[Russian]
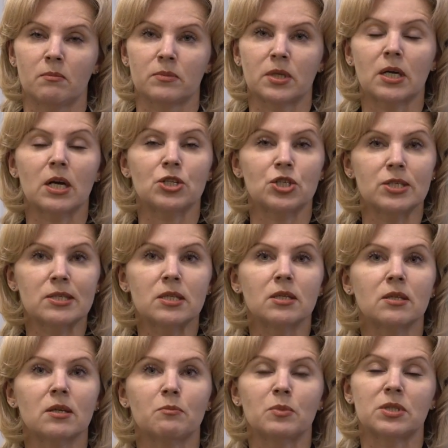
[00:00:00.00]

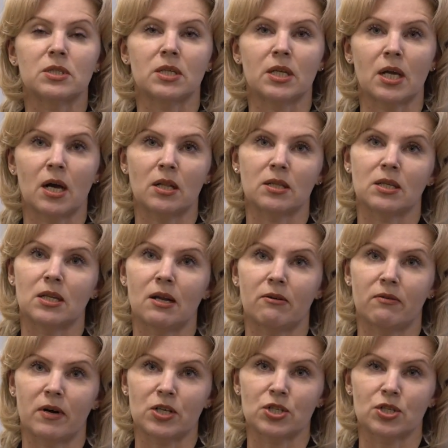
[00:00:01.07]
многочисленные материалы
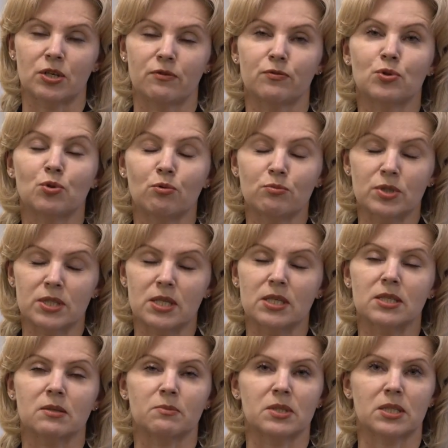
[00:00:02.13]
для вашей, в том
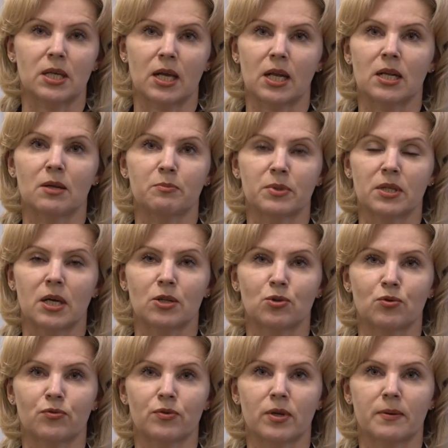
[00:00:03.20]
числе самостоятельной
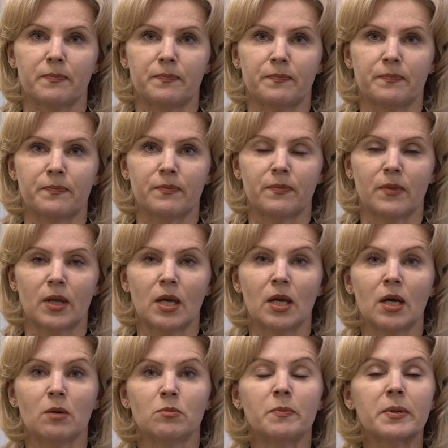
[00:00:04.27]
подготовки.
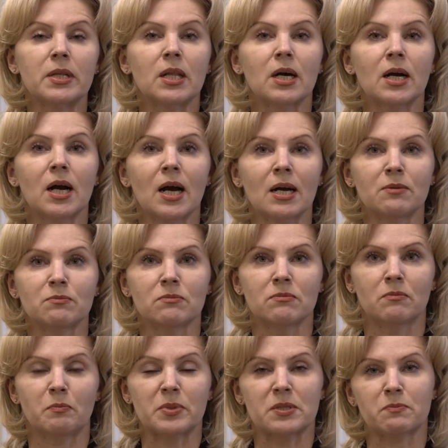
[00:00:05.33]
Мы
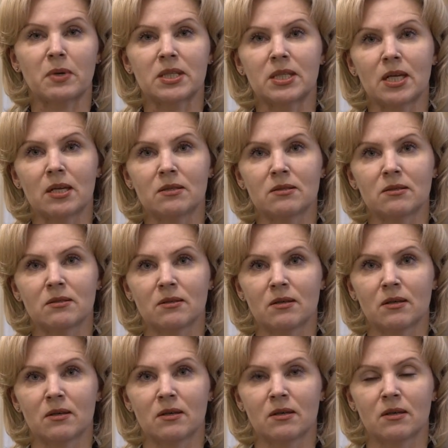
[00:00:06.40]
предлагаем посмотреть
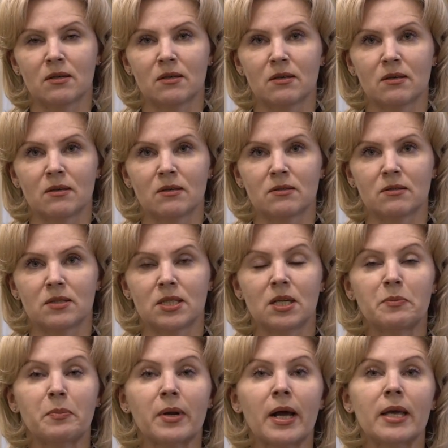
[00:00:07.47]

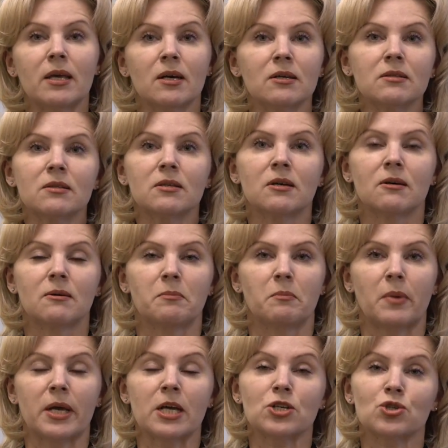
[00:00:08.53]
телепроект
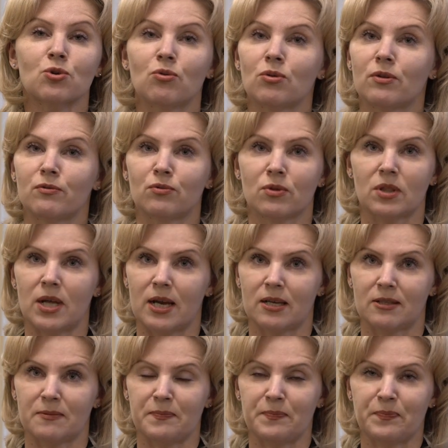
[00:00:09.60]
«Моя школа в
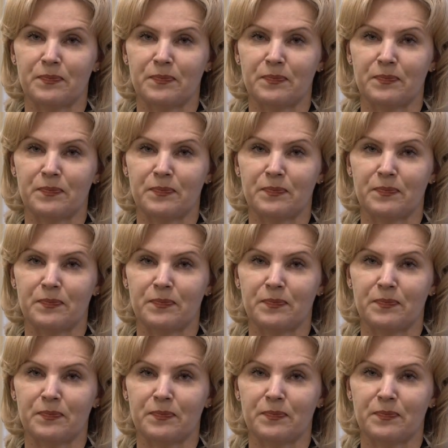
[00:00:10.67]
онлайн»,